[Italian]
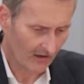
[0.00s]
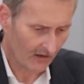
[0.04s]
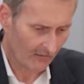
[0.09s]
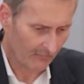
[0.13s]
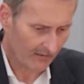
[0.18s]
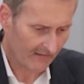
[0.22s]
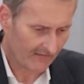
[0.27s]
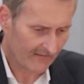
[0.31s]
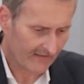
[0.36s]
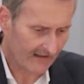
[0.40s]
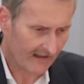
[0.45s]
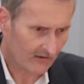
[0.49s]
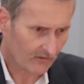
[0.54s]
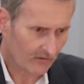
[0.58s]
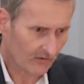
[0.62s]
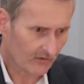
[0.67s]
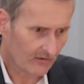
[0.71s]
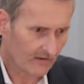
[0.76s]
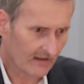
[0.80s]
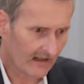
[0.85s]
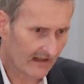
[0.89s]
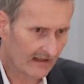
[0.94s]
Ho
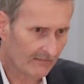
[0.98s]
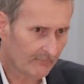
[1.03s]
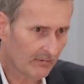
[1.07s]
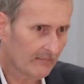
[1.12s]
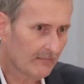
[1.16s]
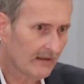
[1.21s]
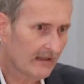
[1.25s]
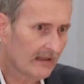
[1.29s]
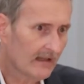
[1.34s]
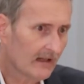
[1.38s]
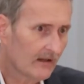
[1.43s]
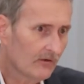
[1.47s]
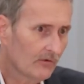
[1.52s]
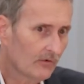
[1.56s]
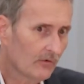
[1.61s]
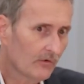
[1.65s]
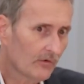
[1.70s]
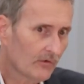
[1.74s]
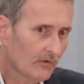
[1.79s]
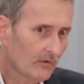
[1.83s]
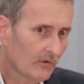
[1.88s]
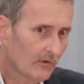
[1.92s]
passato dai primi di
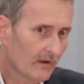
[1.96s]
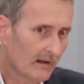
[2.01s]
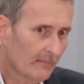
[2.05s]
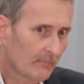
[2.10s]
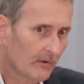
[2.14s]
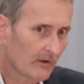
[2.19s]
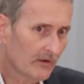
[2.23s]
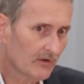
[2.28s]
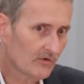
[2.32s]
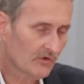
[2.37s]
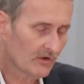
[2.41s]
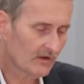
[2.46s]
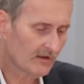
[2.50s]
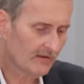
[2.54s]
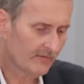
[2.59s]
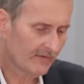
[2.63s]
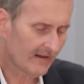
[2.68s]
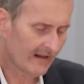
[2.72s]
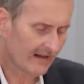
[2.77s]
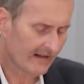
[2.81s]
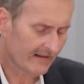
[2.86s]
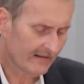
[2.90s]
agosto a pochi giorni
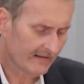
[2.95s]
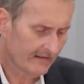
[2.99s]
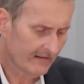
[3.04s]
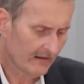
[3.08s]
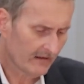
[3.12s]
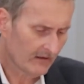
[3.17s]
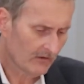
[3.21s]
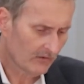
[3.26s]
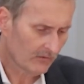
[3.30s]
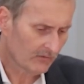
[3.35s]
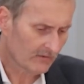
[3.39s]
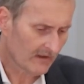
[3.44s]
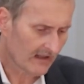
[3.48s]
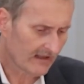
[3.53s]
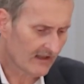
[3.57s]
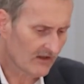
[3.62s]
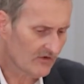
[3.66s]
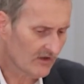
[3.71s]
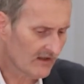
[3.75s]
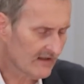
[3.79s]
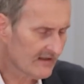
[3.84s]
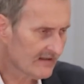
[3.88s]
fa una
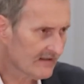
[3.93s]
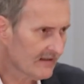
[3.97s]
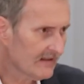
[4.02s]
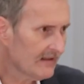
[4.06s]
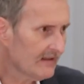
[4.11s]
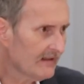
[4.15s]
degenza